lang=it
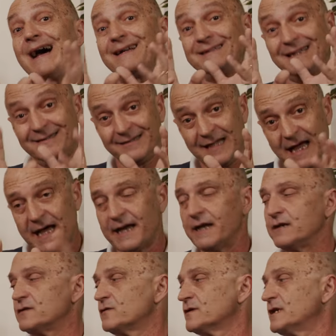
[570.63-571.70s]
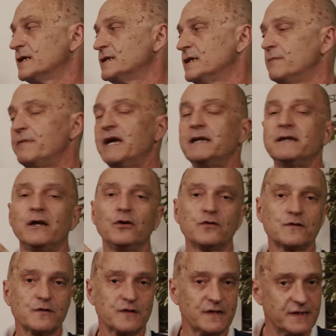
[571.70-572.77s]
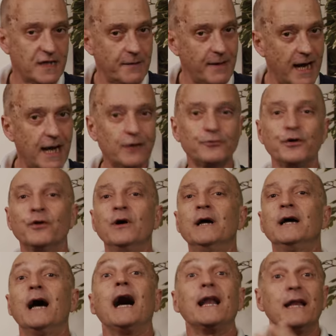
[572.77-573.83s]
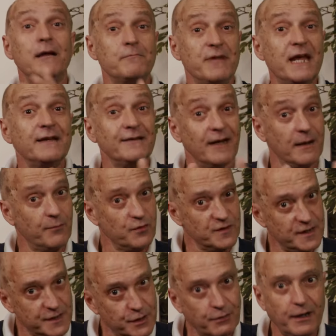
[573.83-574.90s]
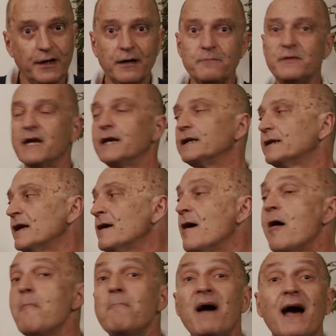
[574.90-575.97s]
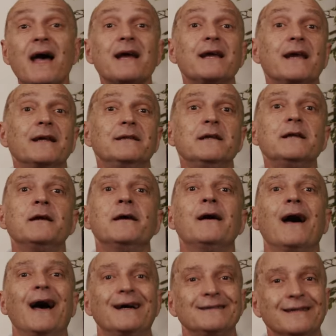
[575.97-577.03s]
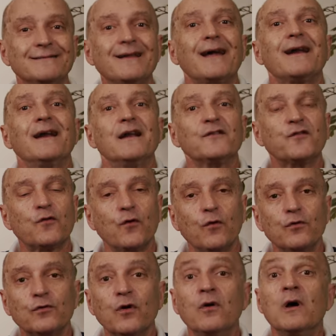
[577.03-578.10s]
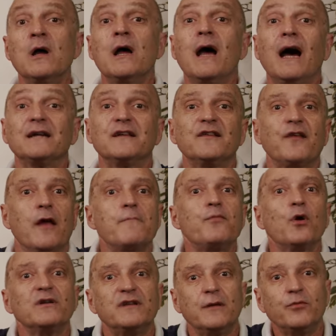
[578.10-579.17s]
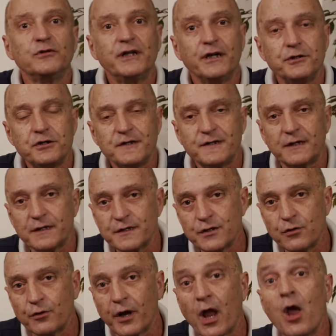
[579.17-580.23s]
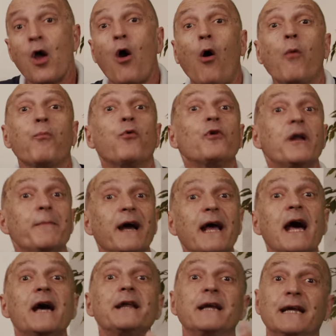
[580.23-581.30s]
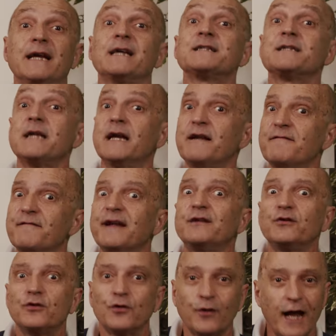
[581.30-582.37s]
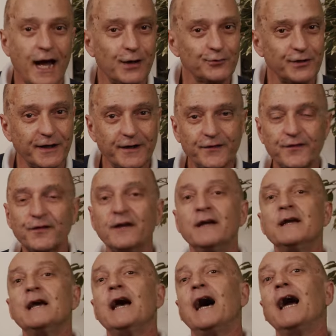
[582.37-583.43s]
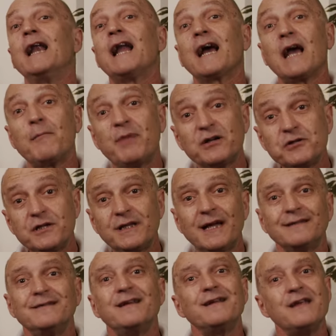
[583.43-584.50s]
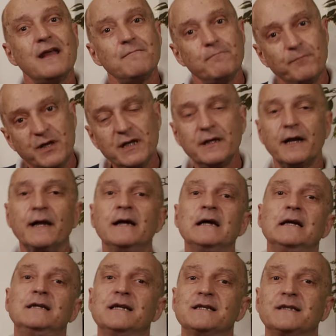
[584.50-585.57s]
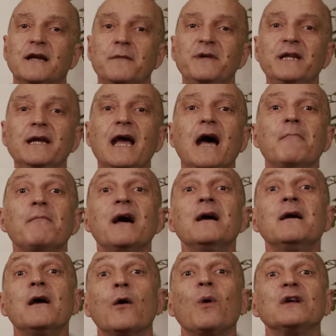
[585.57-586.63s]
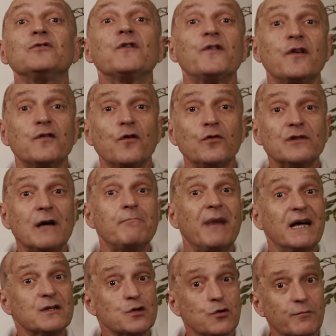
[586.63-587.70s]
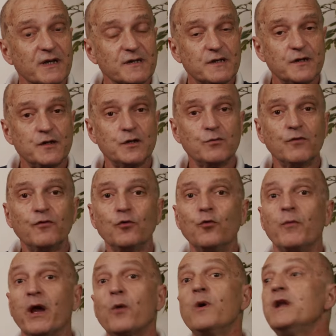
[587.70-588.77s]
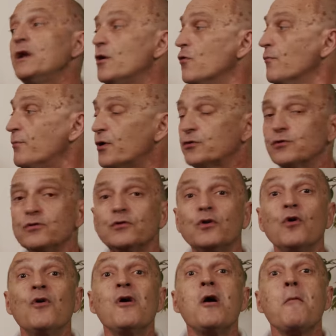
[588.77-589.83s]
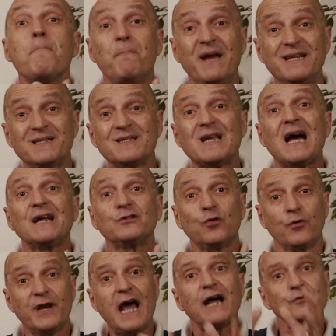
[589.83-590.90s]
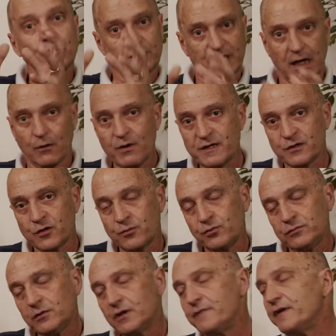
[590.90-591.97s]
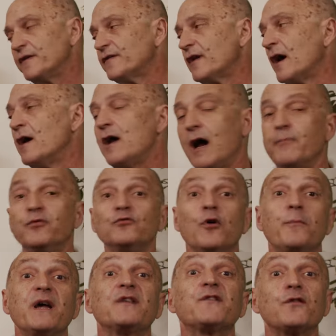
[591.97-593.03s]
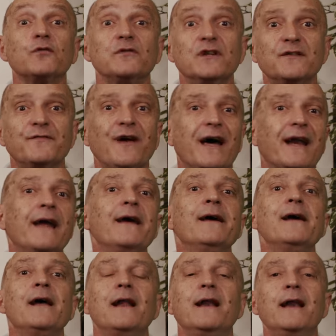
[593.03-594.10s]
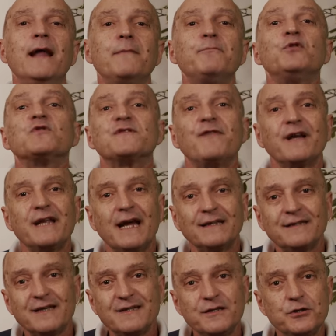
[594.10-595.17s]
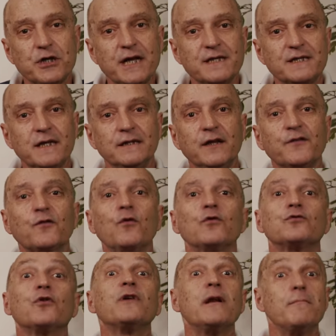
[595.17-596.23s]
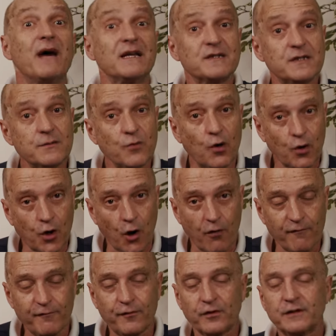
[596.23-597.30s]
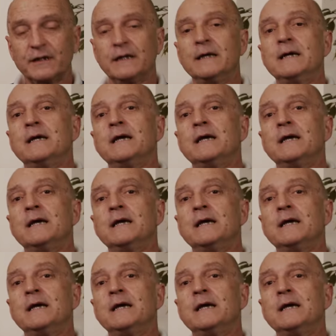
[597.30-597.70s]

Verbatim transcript: adattare sostanzialmente il nostro sistema audio all'ambiente, alla posizione dell'ambiente, ma anche di adattare l'ascolto ad esempio al tipo di registrazione oppure magari, grazie all'effetto loudness, la capacità di riempire gli estremi di gamma quando si ascolta a basso o bassissimo volume. Quindi un prodotto pensato, nato da questo punto di vista, appunto per soddisfare le più svariate esigenze di ascolto nel massimo comfort.